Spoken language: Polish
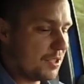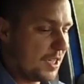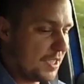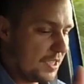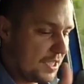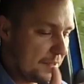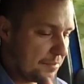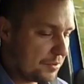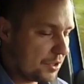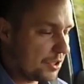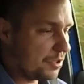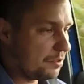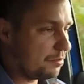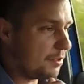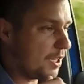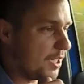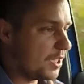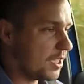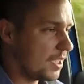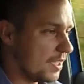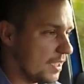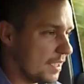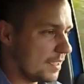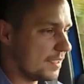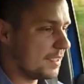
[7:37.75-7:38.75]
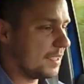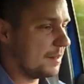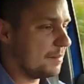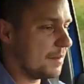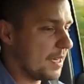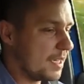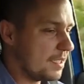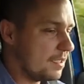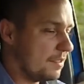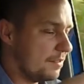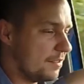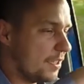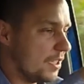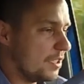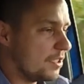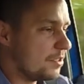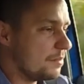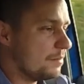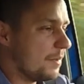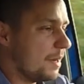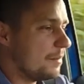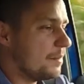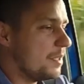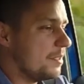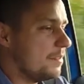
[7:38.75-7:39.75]
która nie przytłacza nas za bardzo,
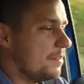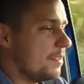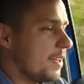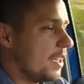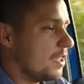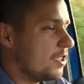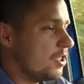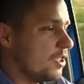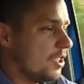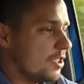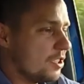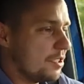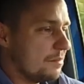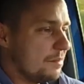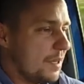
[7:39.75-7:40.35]
wręcz mamy wrażenie,